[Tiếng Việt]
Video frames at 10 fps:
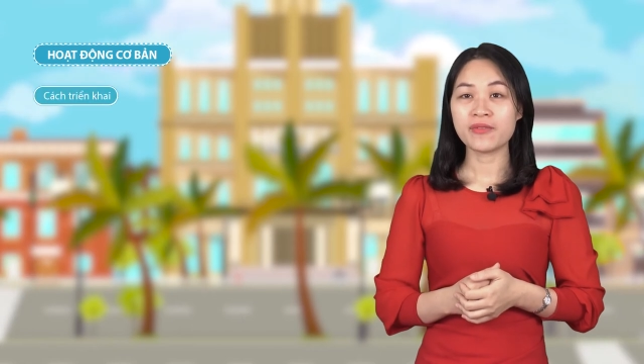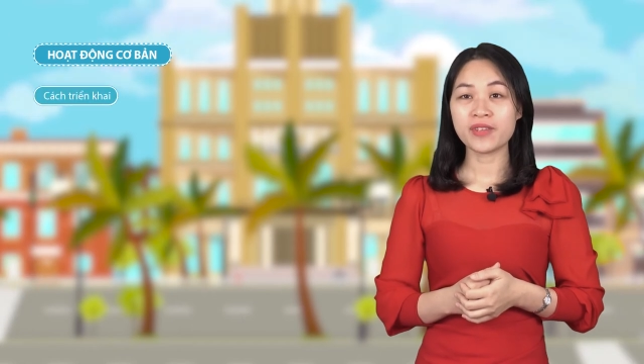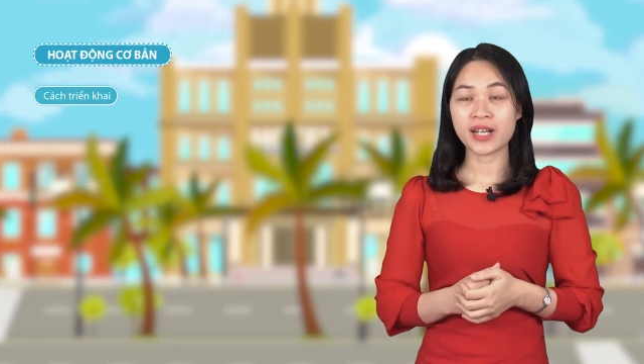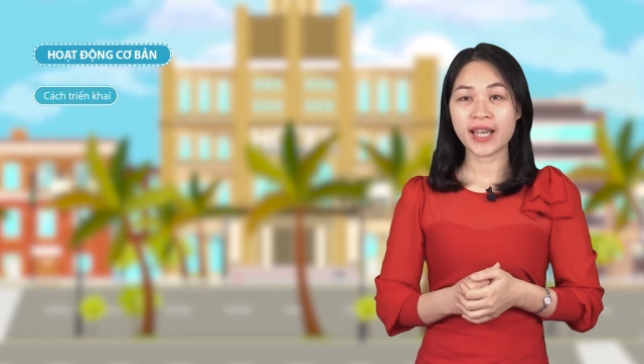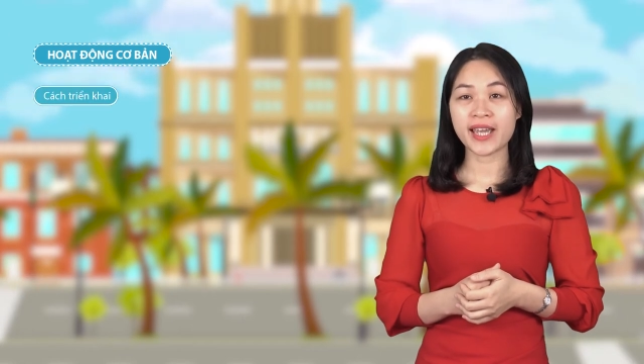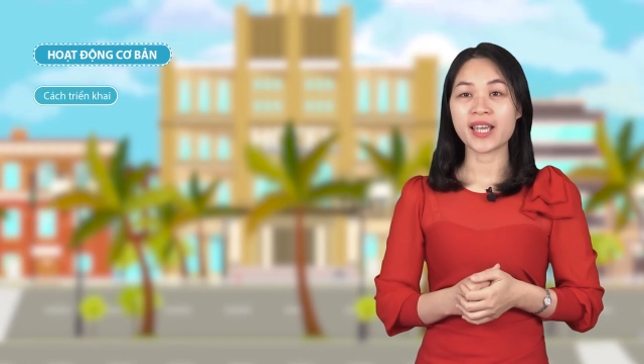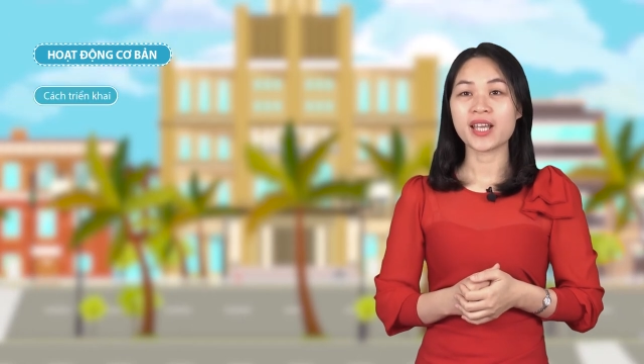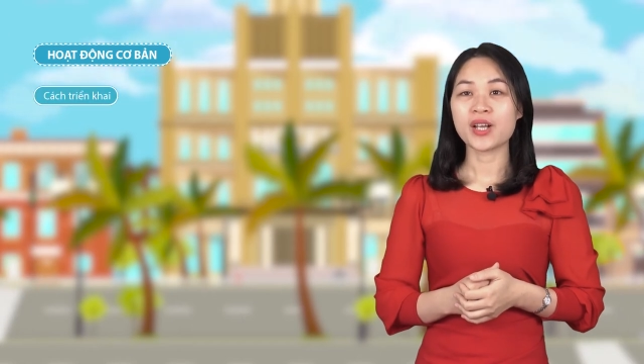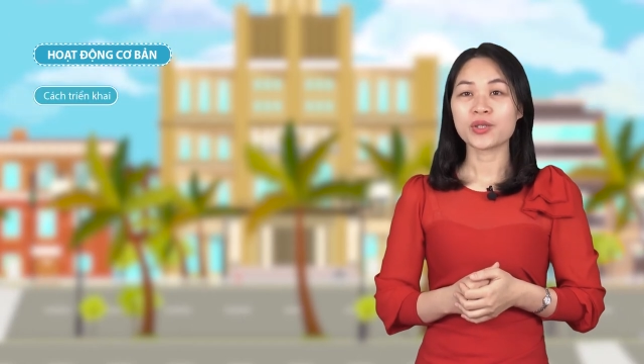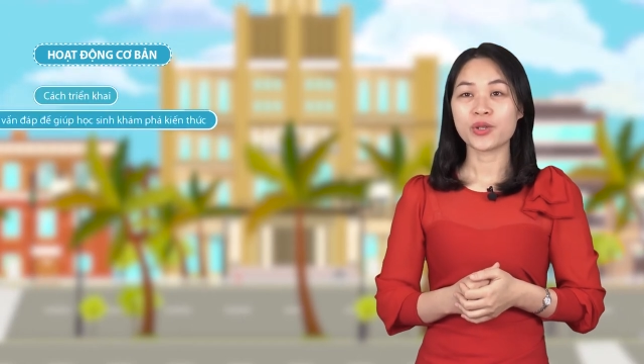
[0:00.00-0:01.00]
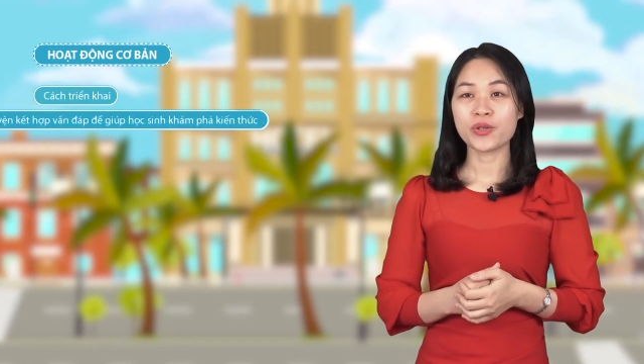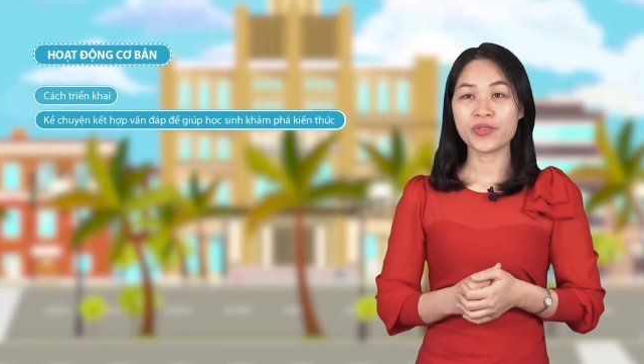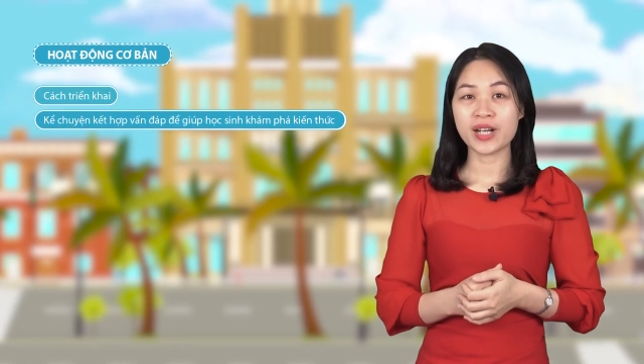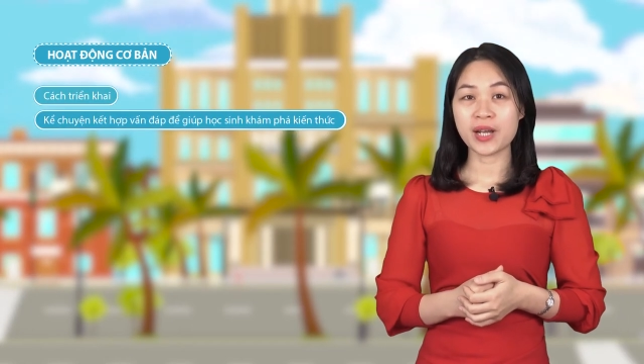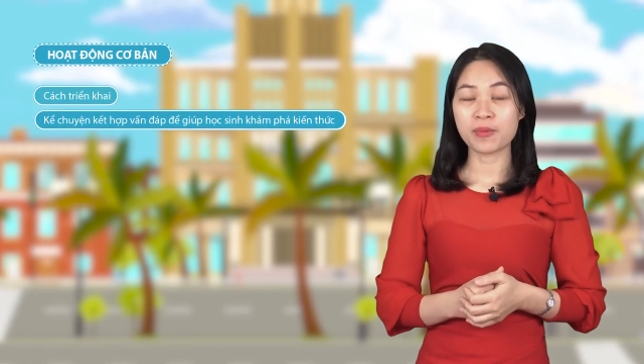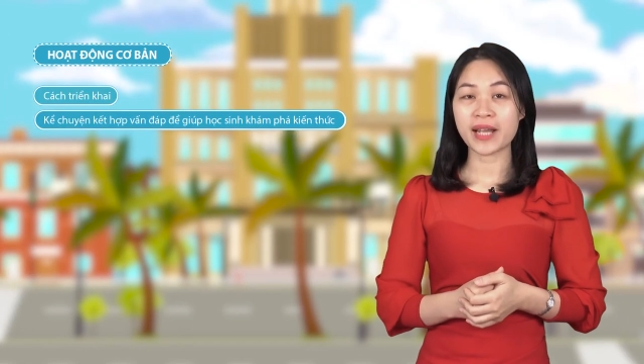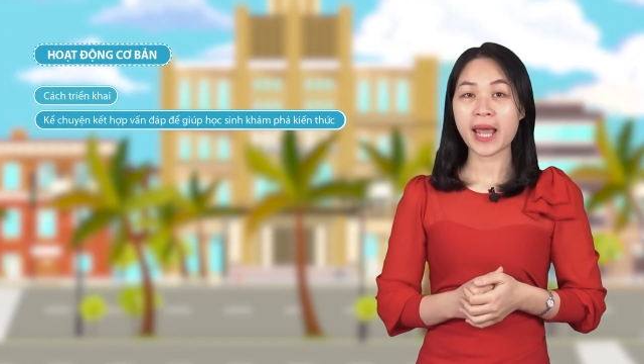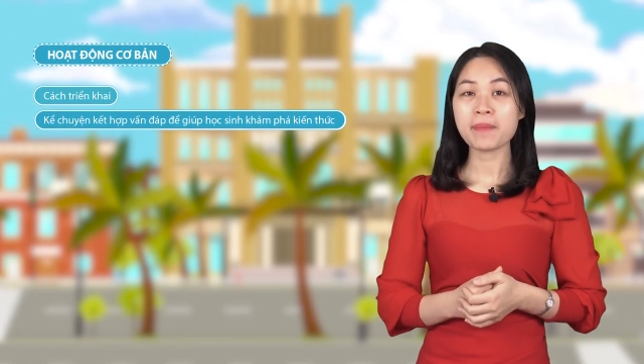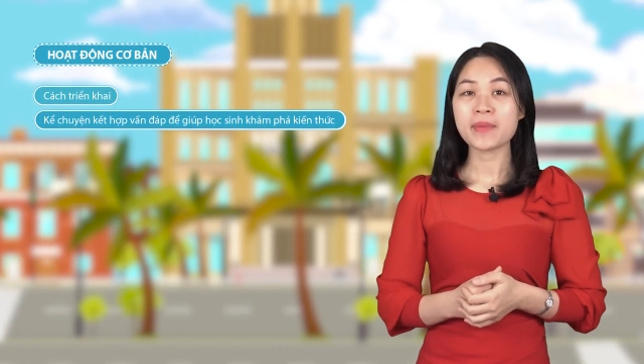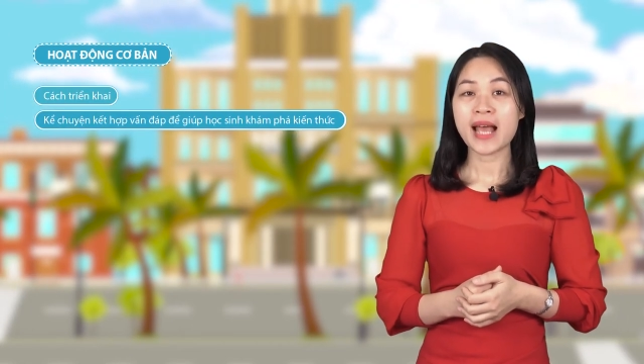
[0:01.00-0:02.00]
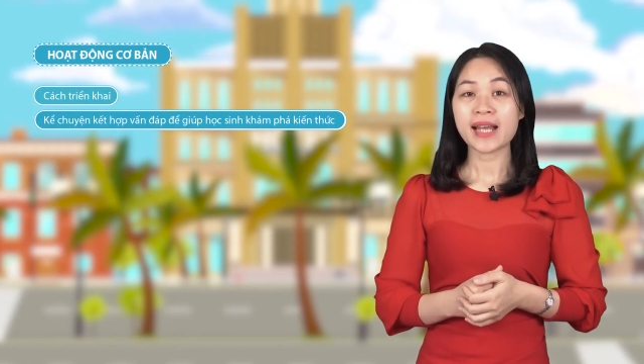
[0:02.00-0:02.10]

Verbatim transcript: Vừa kể, tôi vừa lồng ghép,